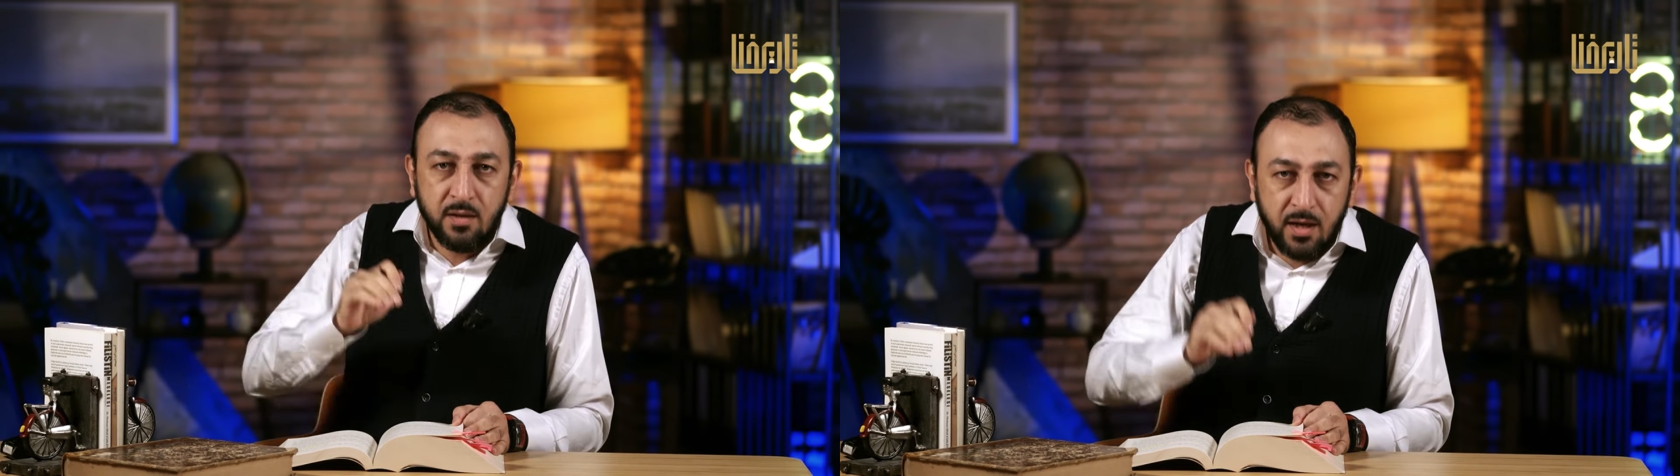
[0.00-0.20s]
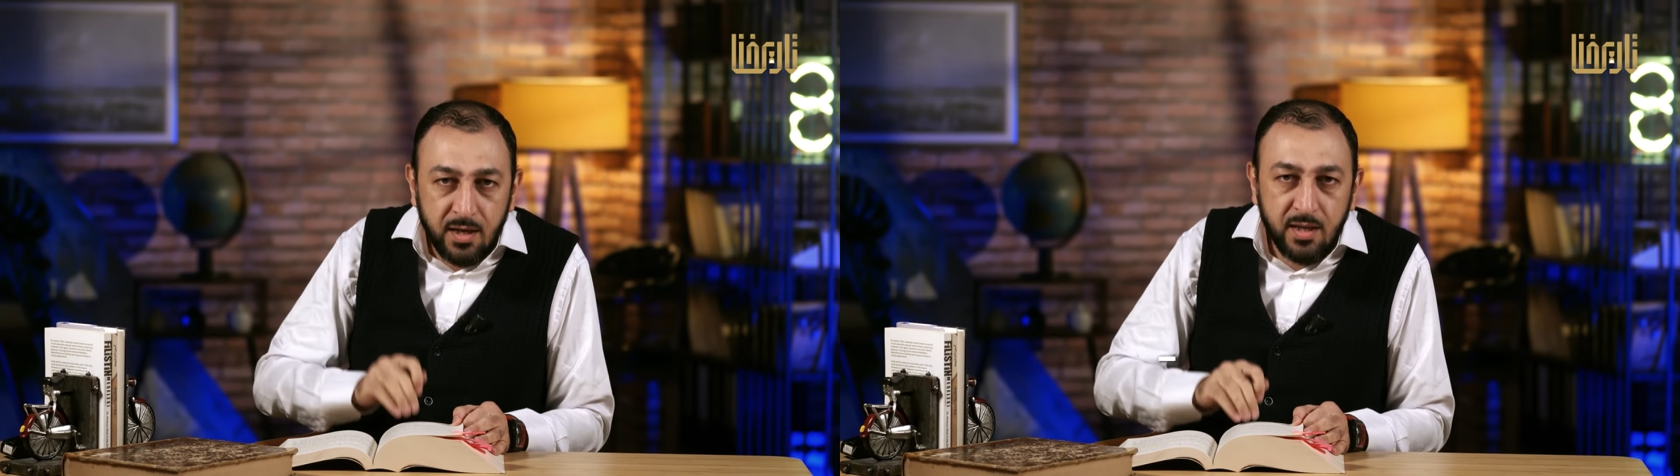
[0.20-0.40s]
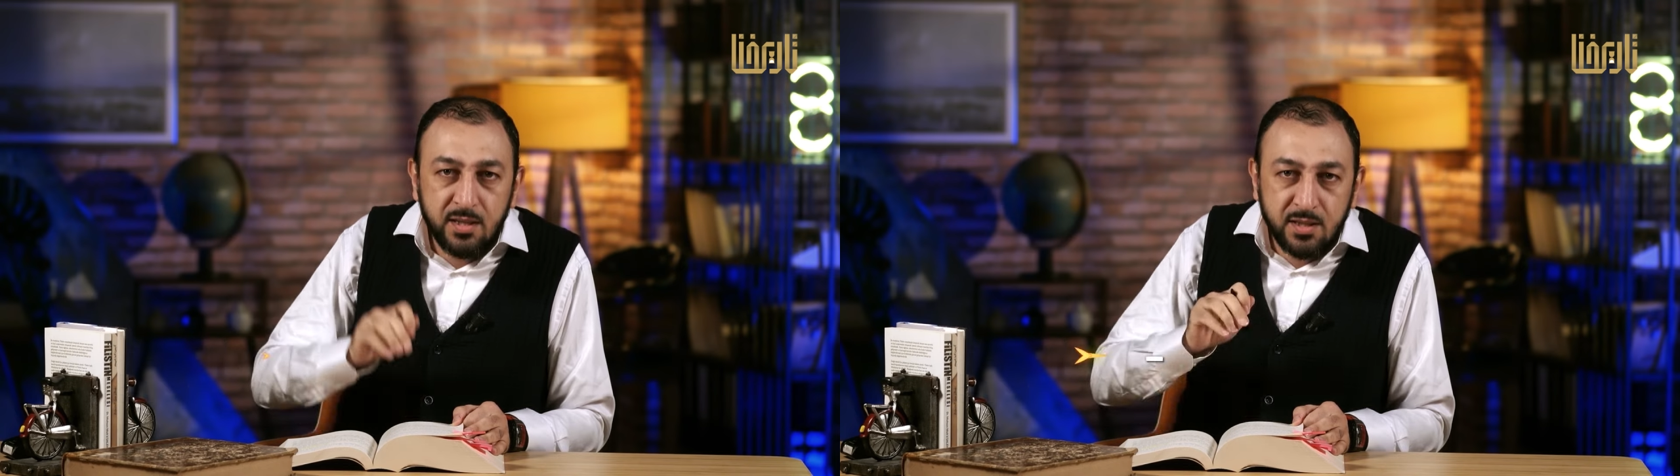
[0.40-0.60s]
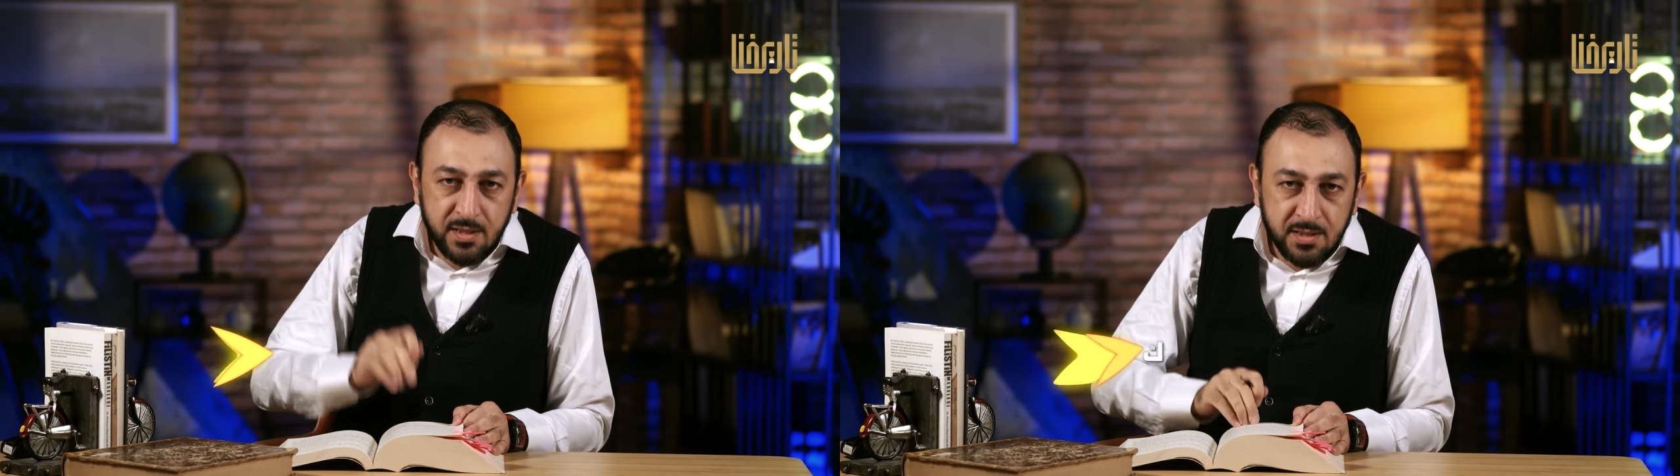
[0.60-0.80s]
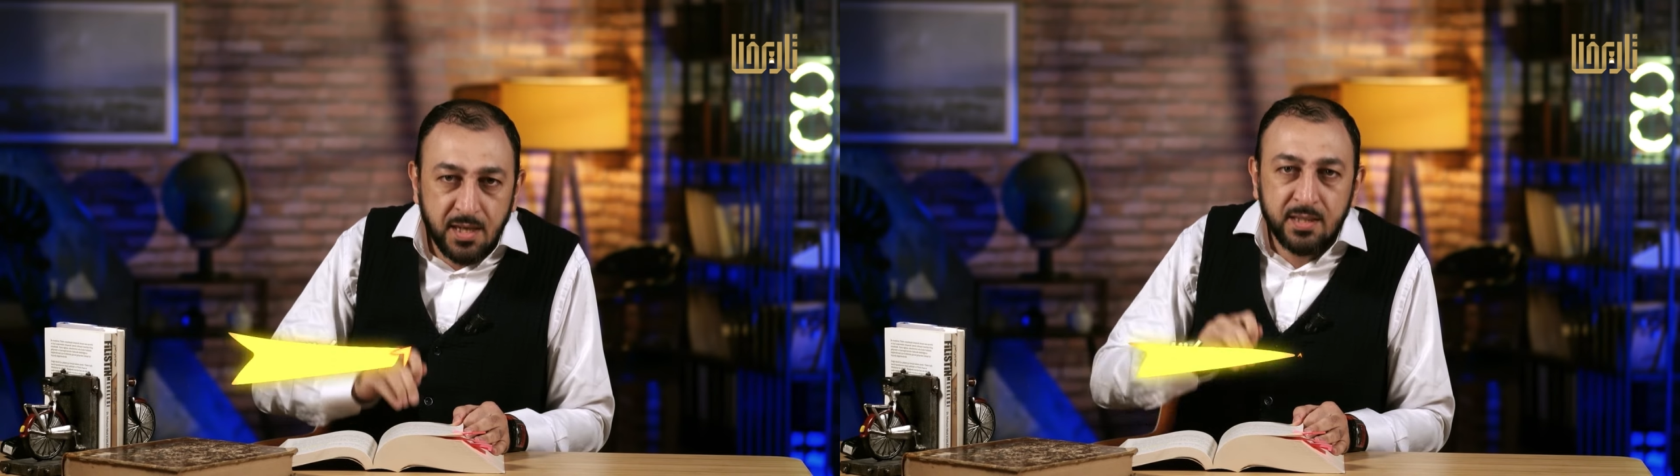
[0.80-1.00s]
ضع
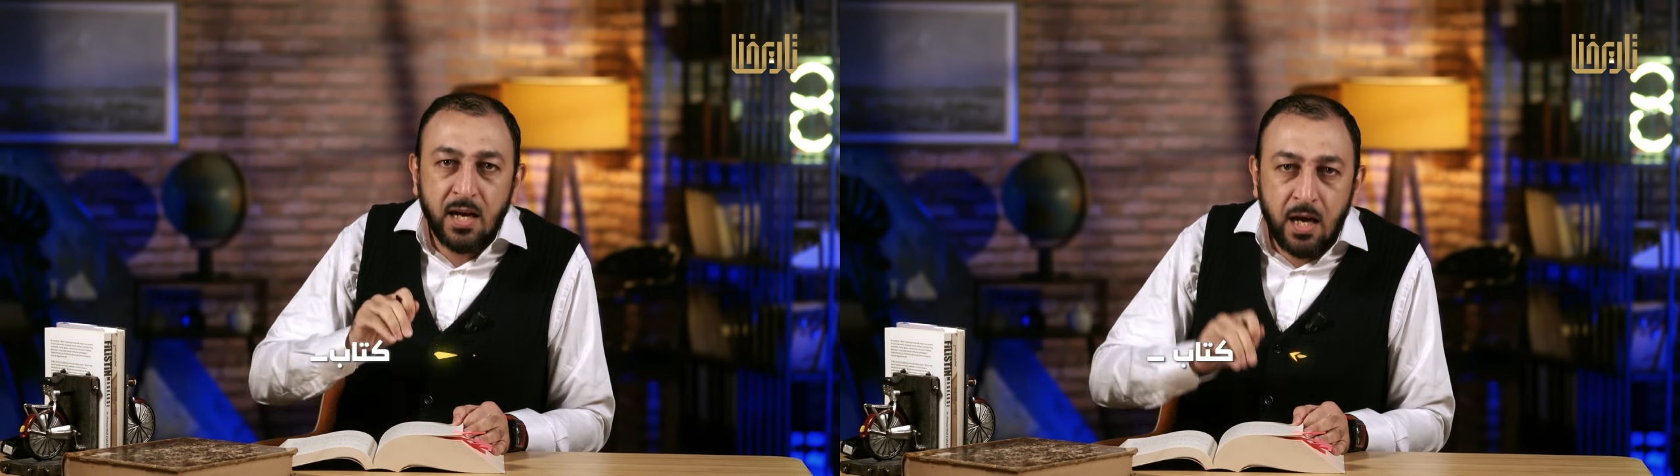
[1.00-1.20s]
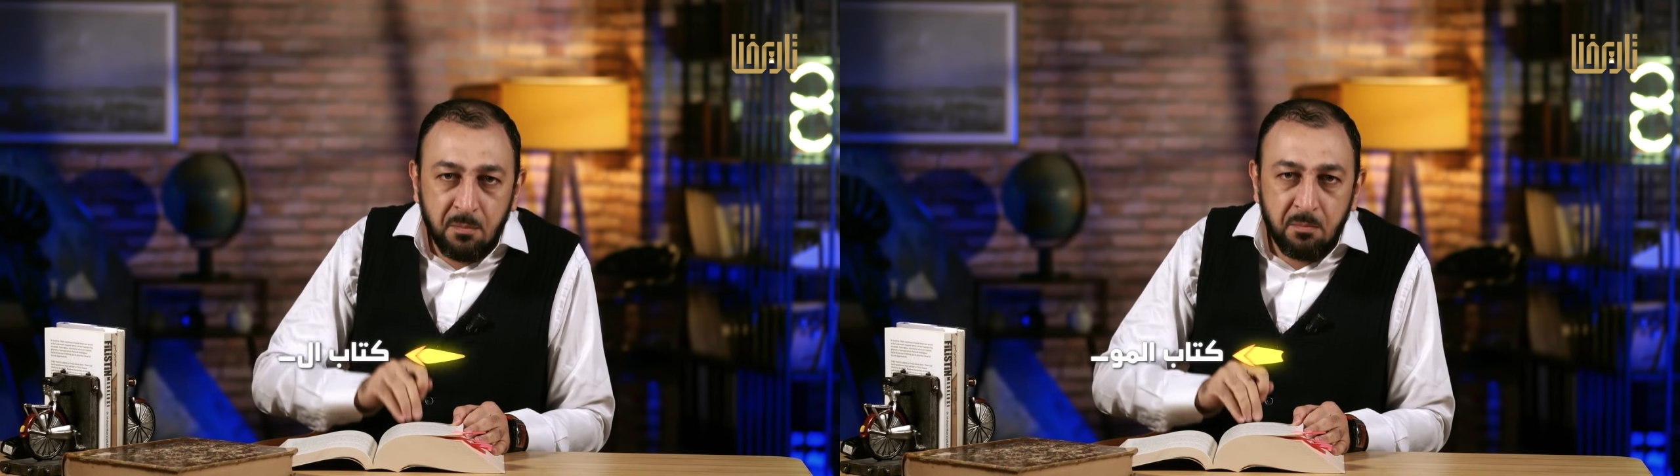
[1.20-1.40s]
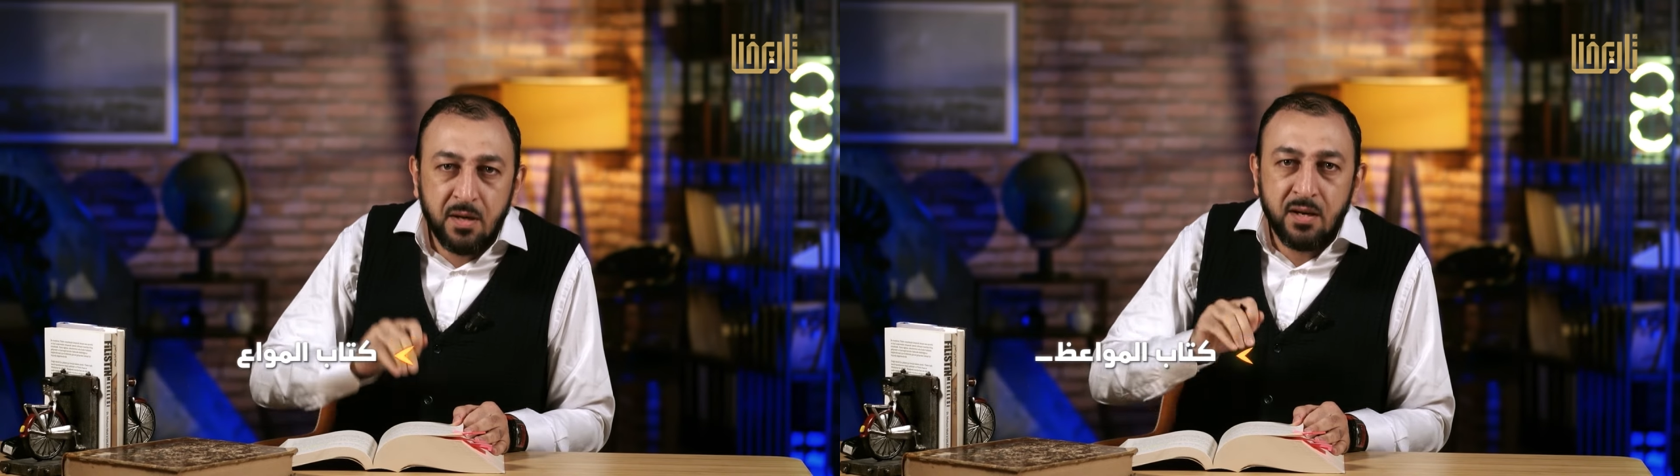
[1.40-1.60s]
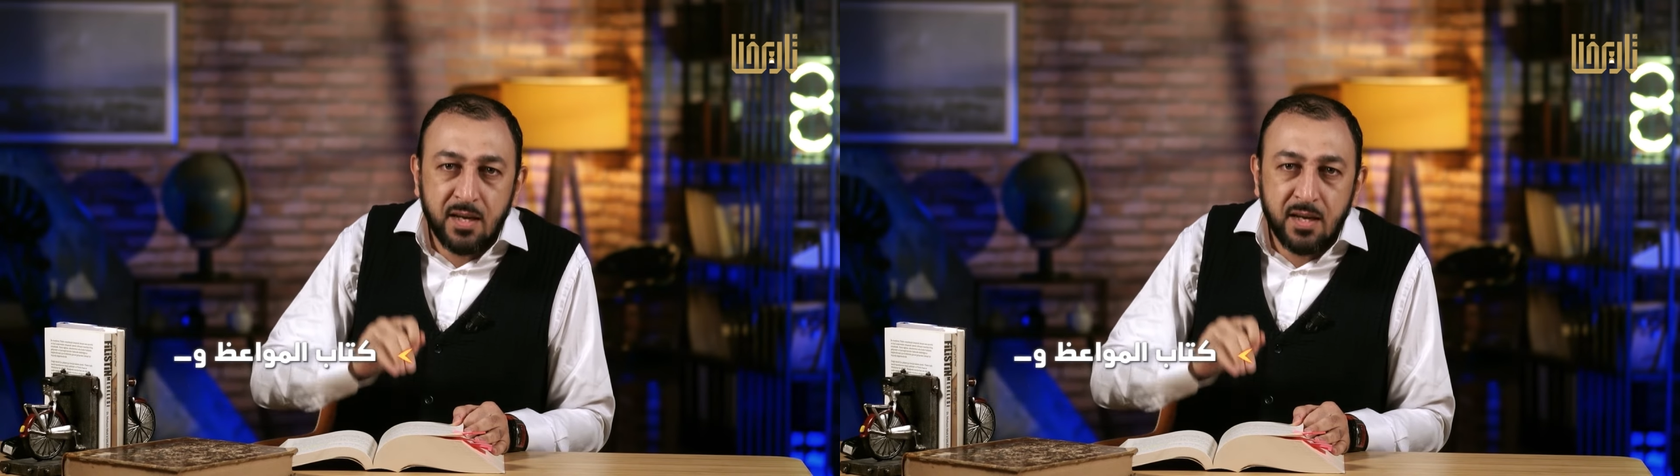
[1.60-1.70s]
الجزية عمن